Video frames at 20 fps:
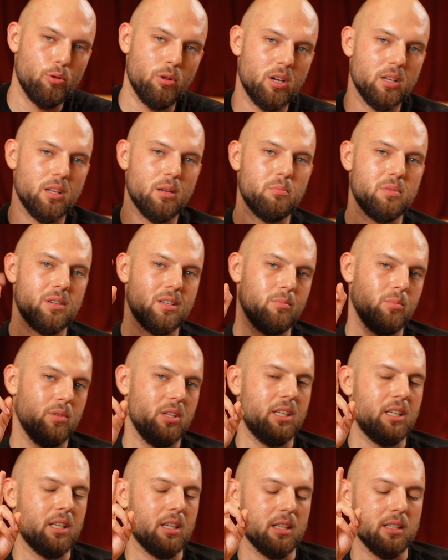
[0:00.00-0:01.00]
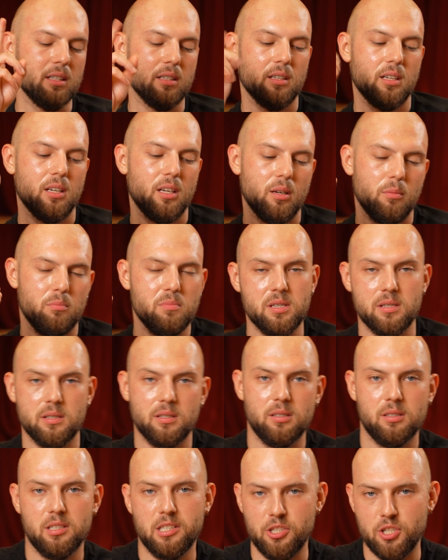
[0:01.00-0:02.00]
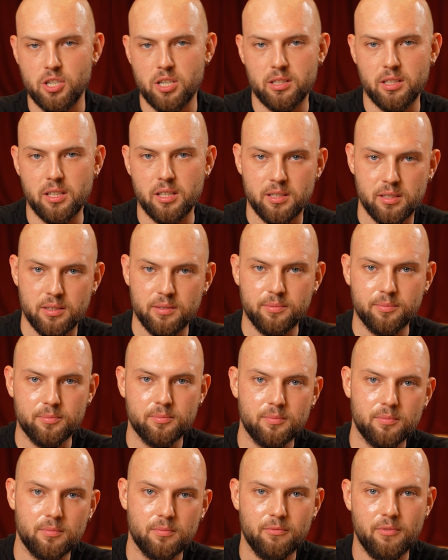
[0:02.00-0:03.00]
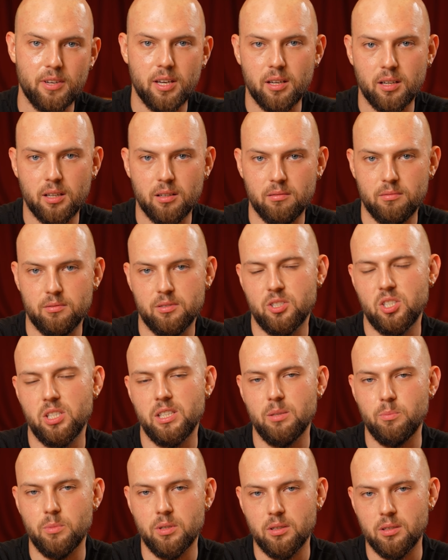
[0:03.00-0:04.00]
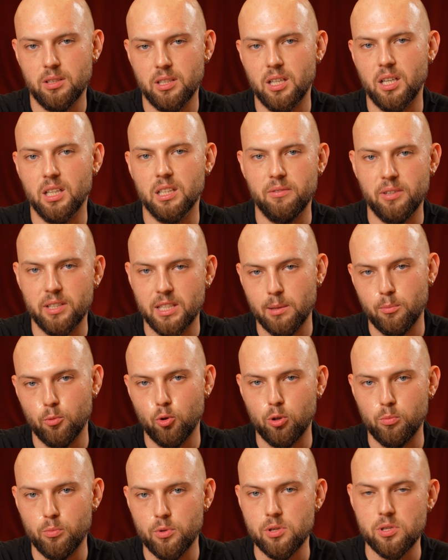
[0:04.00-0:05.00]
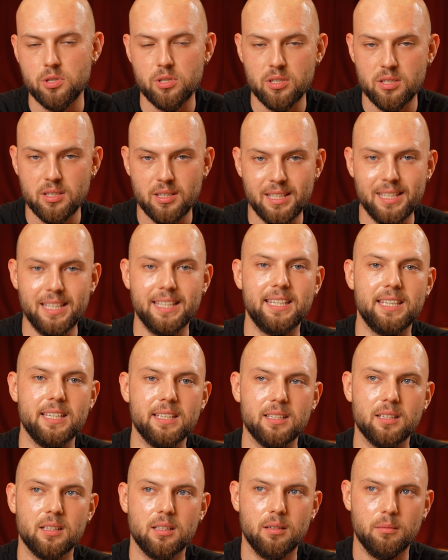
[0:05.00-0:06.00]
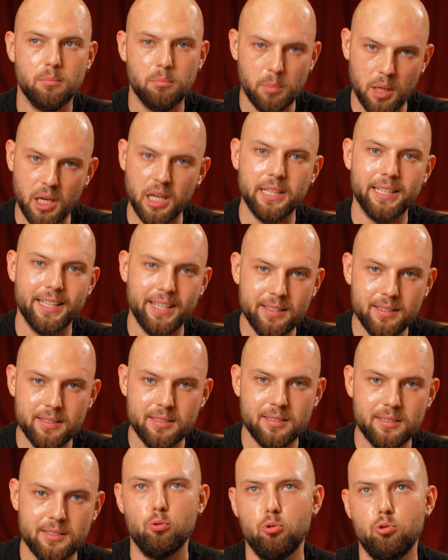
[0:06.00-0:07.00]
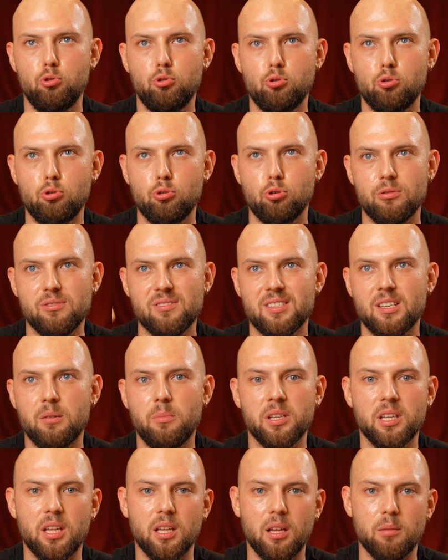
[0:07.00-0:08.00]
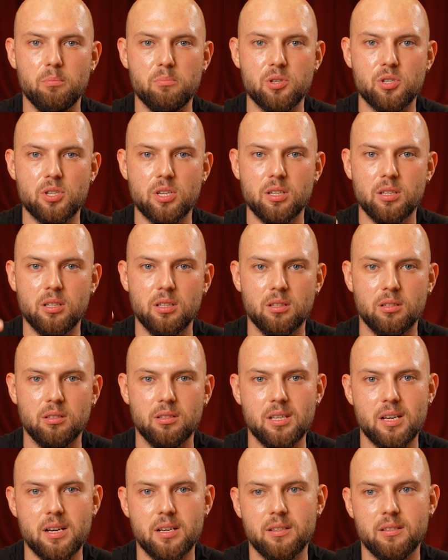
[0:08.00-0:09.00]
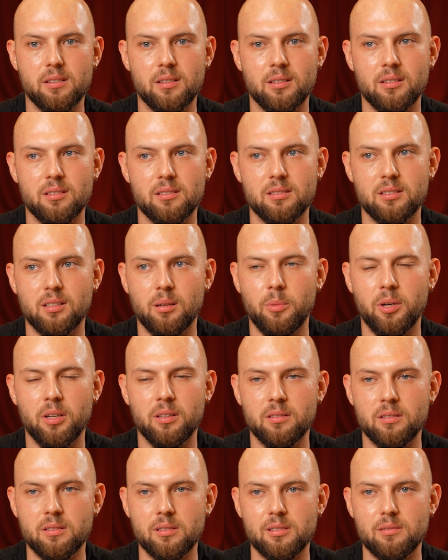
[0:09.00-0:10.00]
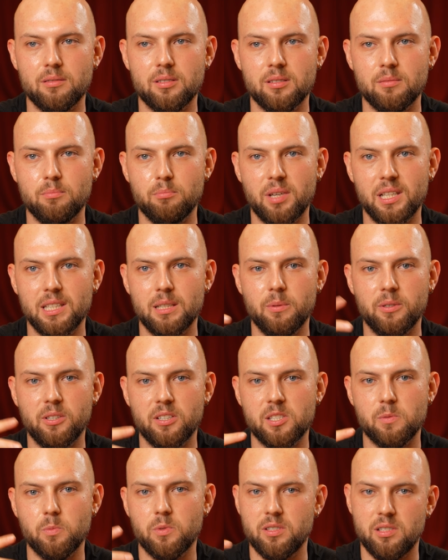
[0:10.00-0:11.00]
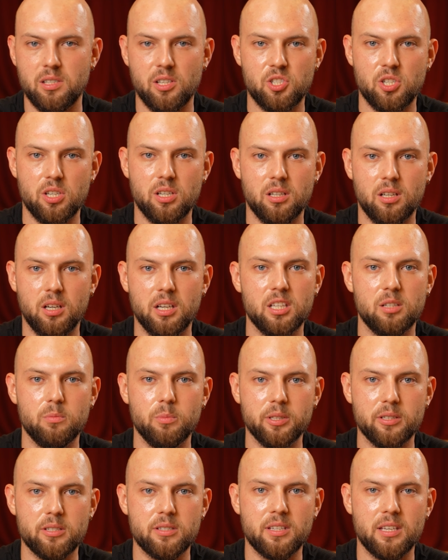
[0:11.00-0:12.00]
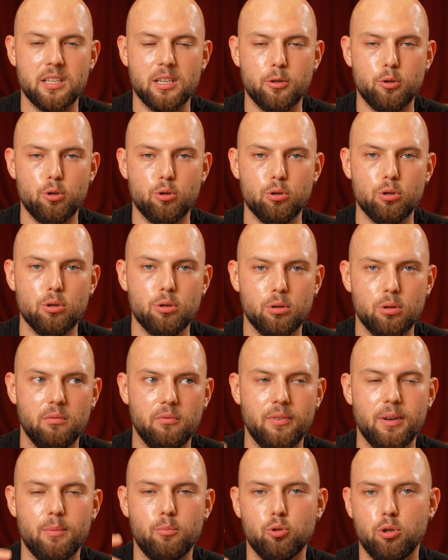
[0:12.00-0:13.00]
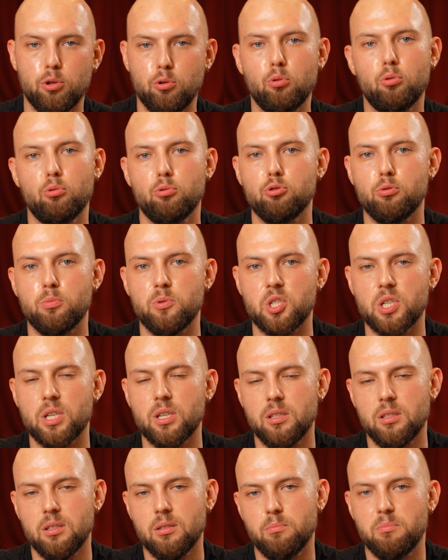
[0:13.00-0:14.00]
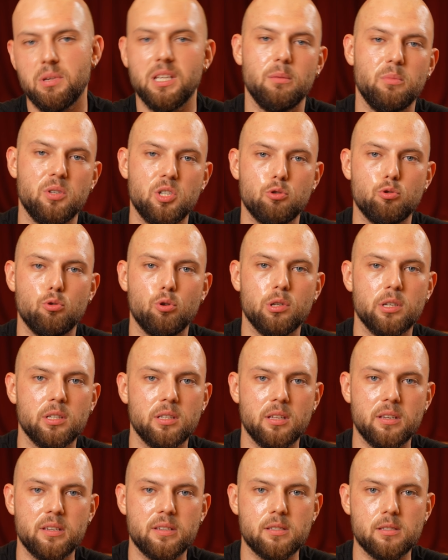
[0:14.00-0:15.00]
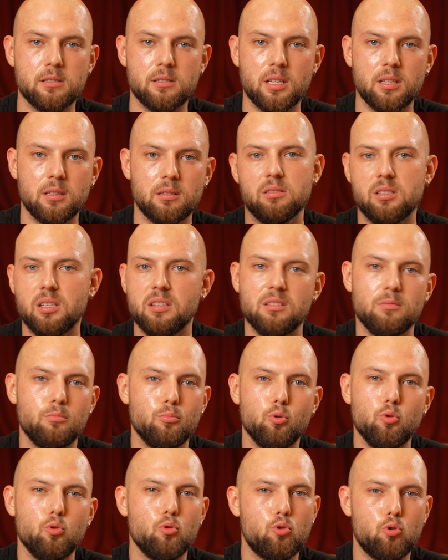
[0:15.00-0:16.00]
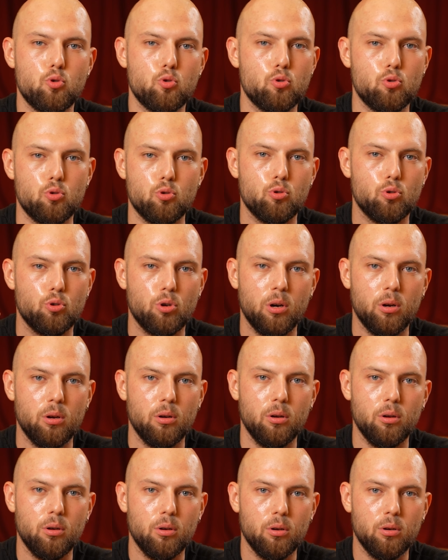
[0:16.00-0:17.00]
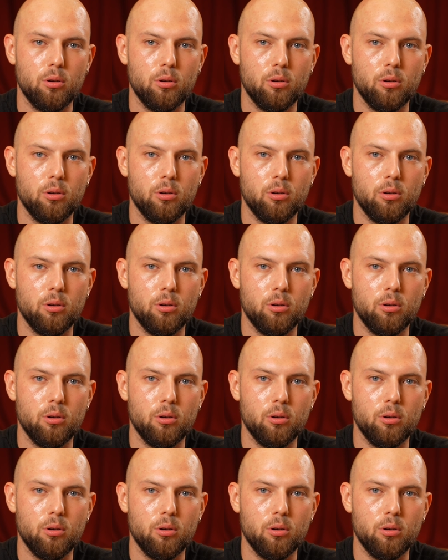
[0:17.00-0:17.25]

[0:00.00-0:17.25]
de onlardan biriyim. 2 ay. Bir, sıcaklar ve cildimin yağlı ve nemli olması 2. Maliyet. 3. Zaman alan bir şey. Yani zamanınızın belli bir kısmını saça ayırmanız gerekiyor. Ve bu da yorucu bir şey. Benim için öyleydi en azından. Sanırım bu 3 e,